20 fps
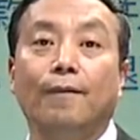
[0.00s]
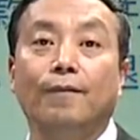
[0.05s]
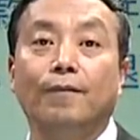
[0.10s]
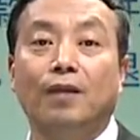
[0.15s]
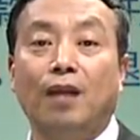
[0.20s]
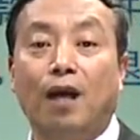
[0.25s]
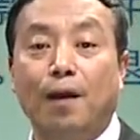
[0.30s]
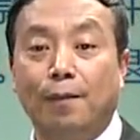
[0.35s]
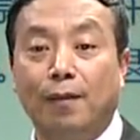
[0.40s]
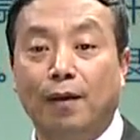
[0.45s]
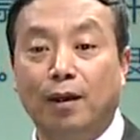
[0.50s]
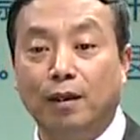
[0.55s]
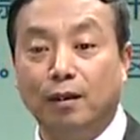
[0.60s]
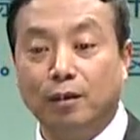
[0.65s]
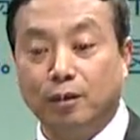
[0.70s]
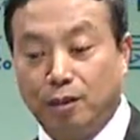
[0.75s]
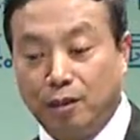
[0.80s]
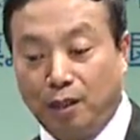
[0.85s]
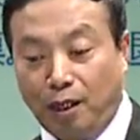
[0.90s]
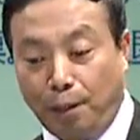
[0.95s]
那么，
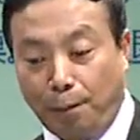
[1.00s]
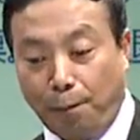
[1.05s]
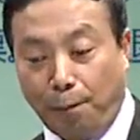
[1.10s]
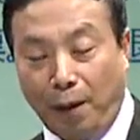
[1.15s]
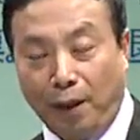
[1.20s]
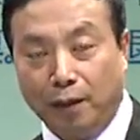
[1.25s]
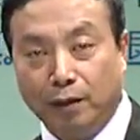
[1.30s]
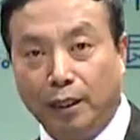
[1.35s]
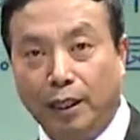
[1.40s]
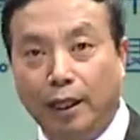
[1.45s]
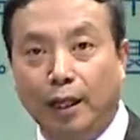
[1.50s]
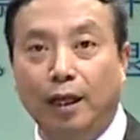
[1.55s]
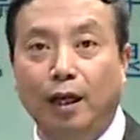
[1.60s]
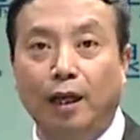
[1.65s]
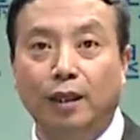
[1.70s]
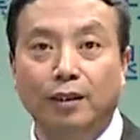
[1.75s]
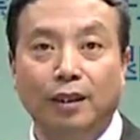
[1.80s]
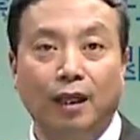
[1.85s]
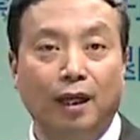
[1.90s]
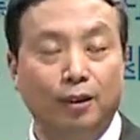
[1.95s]
只要碰见一
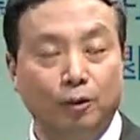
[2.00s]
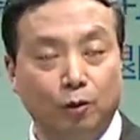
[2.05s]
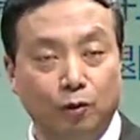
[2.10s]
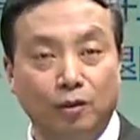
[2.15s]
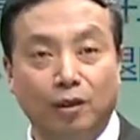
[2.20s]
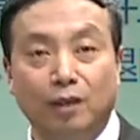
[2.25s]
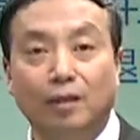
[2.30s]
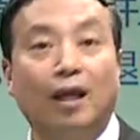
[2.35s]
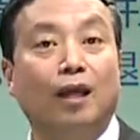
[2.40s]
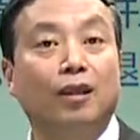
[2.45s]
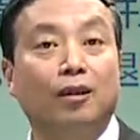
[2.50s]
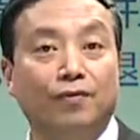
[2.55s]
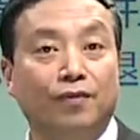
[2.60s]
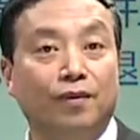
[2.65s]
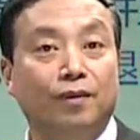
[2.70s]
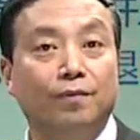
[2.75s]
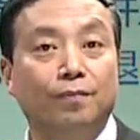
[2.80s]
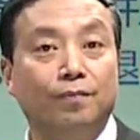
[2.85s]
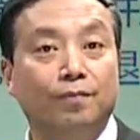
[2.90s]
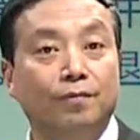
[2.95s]
个，那你就能拿到
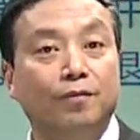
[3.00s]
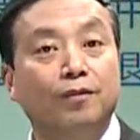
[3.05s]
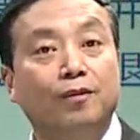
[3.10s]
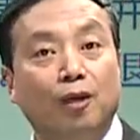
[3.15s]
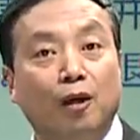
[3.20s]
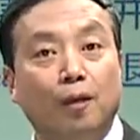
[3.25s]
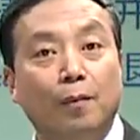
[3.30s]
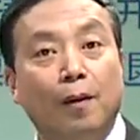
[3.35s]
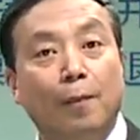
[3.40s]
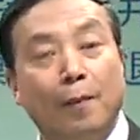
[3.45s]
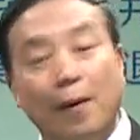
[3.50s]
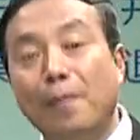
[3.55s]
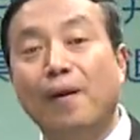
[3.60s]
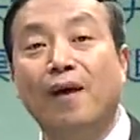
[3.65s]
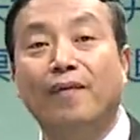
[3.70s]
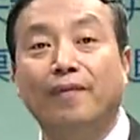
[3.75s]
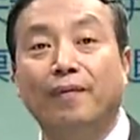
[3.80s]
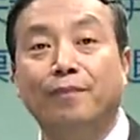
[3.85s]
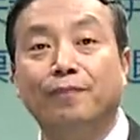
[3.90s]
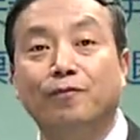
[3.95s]
分儿。你知道吗？没
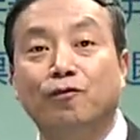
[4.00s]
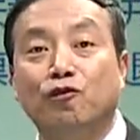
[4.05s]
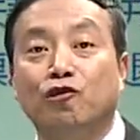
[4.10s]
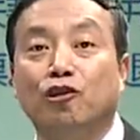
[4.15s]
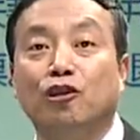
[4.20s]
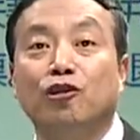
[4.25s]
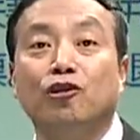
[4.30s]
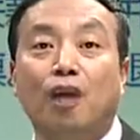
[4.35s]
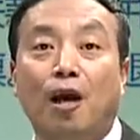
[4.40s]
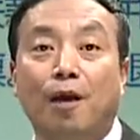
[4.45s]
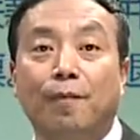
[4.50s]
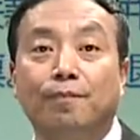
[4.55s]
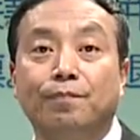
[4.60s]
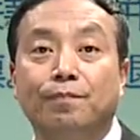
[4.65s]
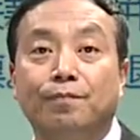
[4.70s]
办法，只能这样。